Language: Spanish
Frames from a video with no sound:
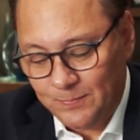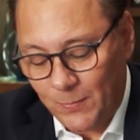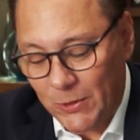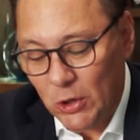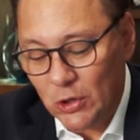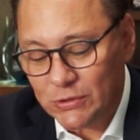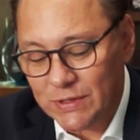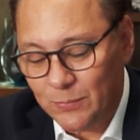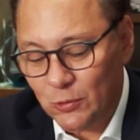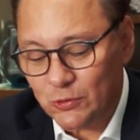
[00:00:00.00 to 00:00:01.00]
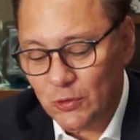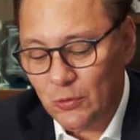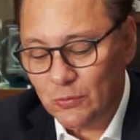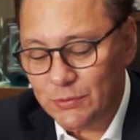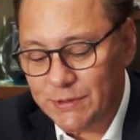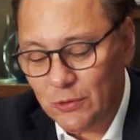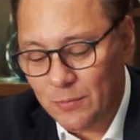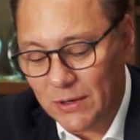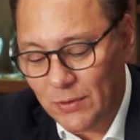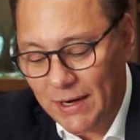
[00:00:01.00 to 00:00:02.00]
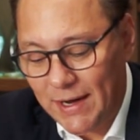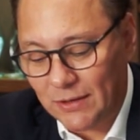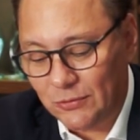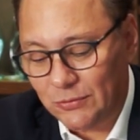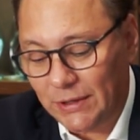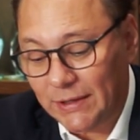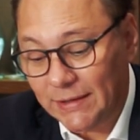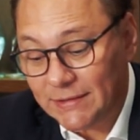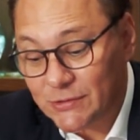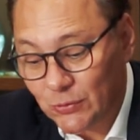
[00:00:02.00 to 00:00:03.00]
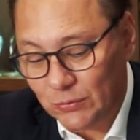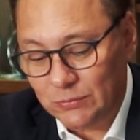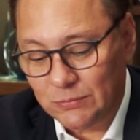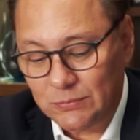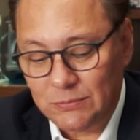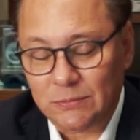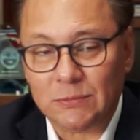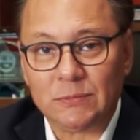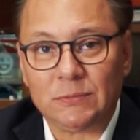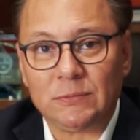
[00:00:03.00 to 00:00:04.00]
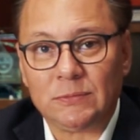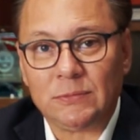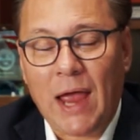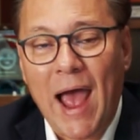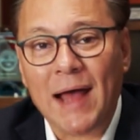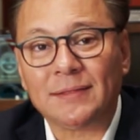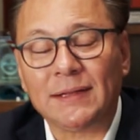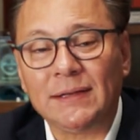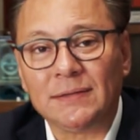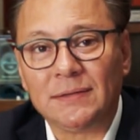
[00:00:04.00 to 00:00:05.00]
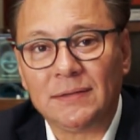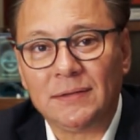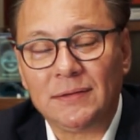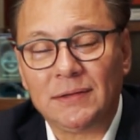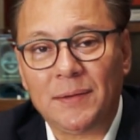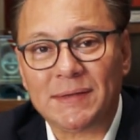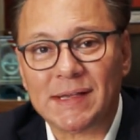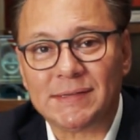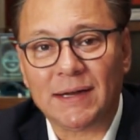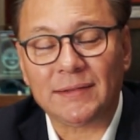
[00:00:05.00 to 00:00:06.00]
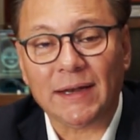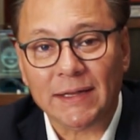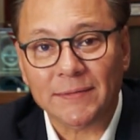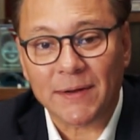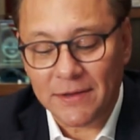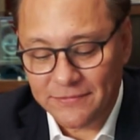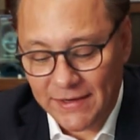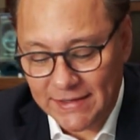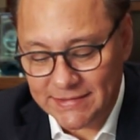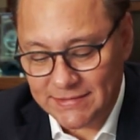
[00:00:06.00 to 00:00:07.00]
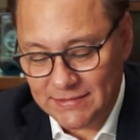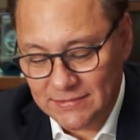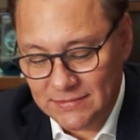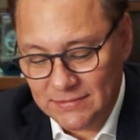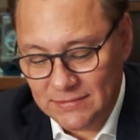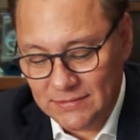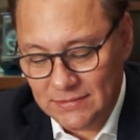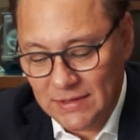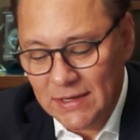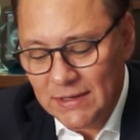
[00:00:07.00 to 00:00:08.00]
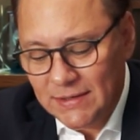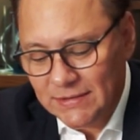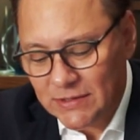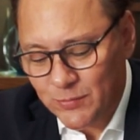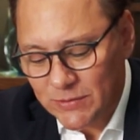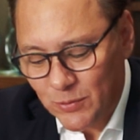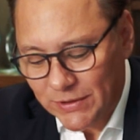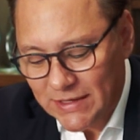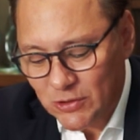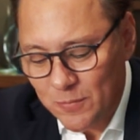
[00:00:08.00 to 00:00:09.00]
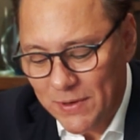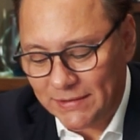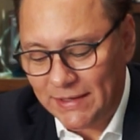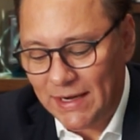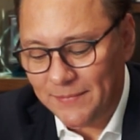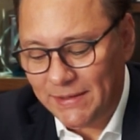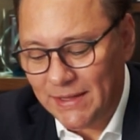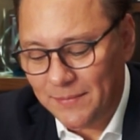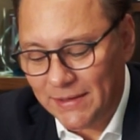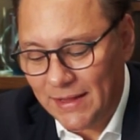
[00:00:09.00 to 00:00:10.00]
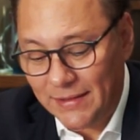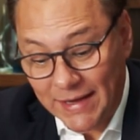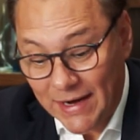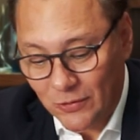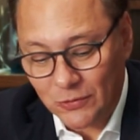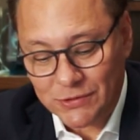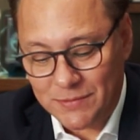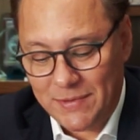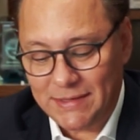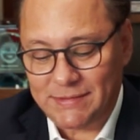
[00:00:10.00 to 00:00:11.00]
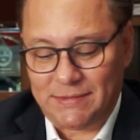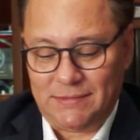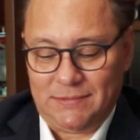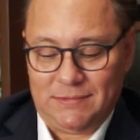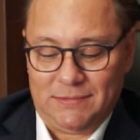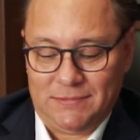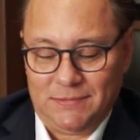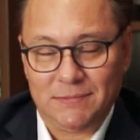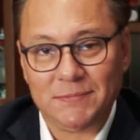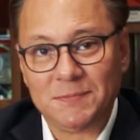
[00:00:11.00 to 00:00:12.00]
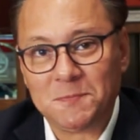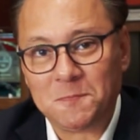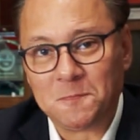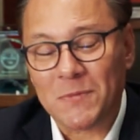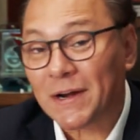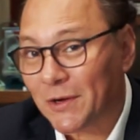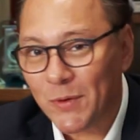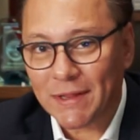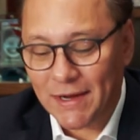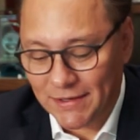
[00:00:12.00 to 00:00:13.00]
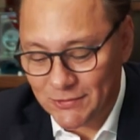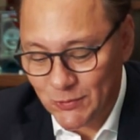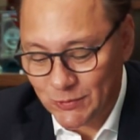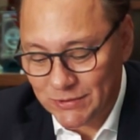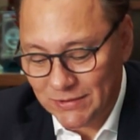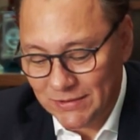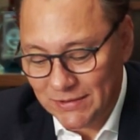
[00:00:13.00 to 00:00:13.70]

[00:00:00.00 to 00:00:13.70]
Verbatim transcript: Dios te puso un ser humano a cargo y eres tú. A ti debes hacerte libre y feliz. Después podrás compartir la vida verdadera con los demás. Recuerda a Jesús.